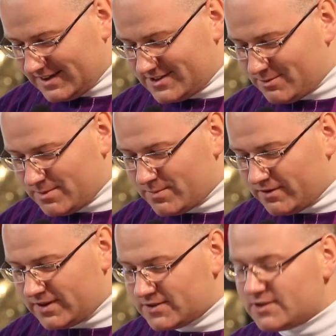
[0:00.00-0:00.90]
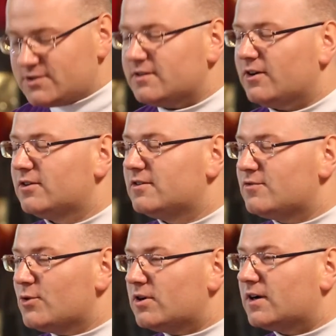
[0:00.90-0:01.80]
chciałbym powiedzieć o
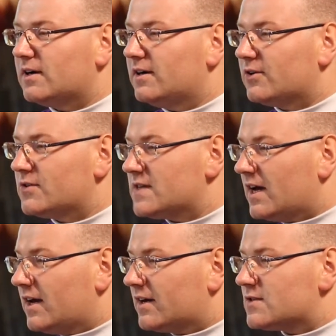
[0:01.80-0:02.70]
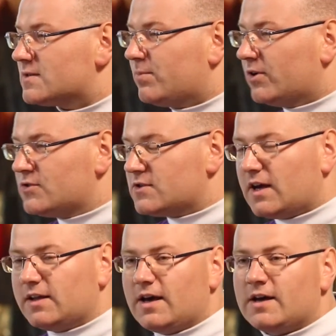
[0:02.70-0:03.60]
dwóch rodzajach
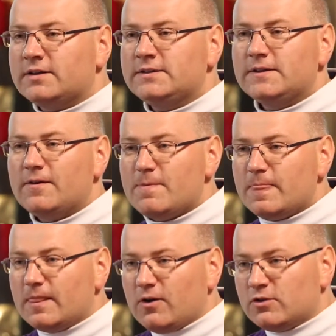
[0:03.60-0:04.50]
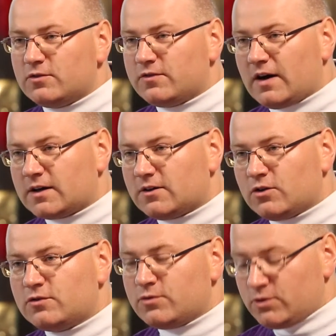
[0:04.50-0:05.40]
spojrzenia, o, dwa,
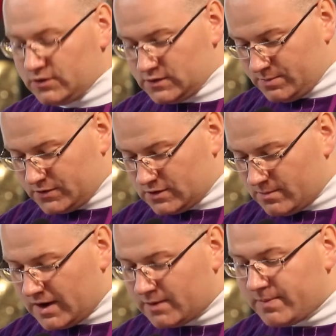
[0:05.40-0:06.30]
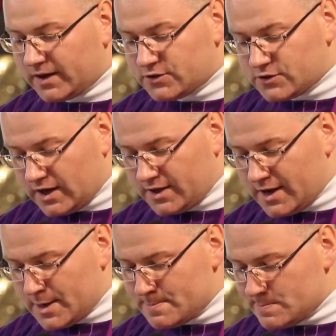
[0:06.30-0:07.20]
o dwóch sposobach
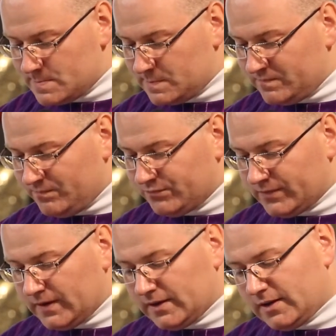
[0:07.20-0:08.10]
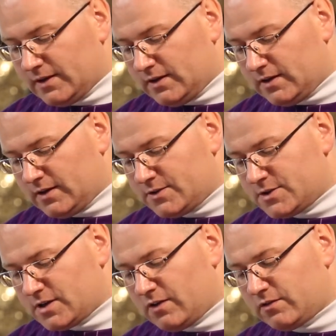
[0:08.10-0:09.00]
patrzenia. E,
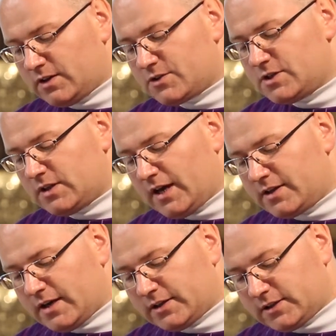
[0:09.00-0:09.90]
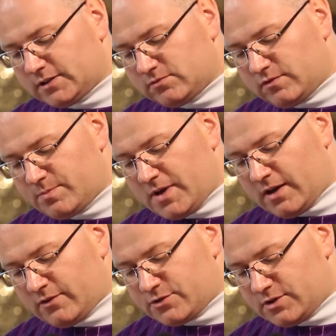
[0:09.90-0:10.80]
dzisiaj w tych czytaniach, w
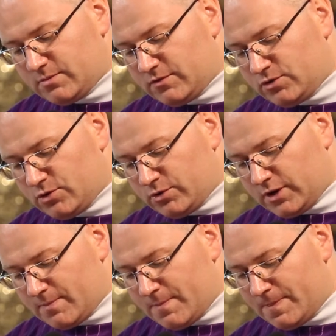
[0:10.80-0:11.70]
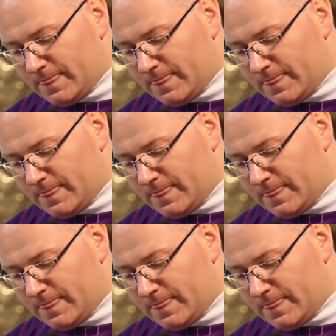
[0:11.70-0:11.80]
pierwszym i w drugim,